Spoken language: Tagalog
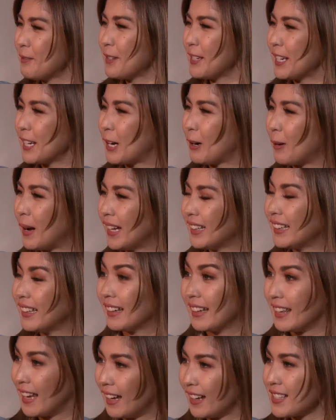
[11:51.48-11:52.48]
mo nagawa na
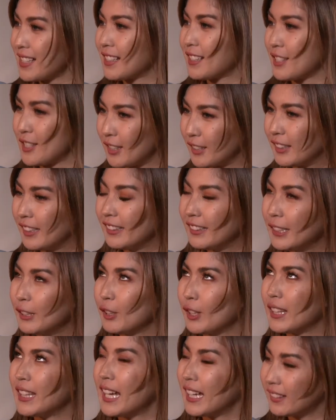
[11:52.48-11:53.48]
relax ka suddenly
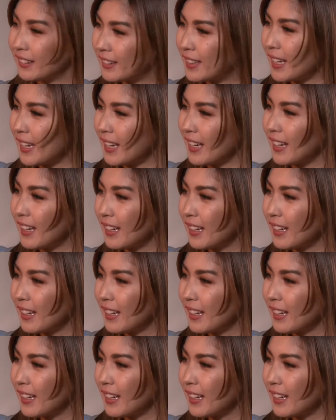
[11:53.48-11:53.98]
on that day?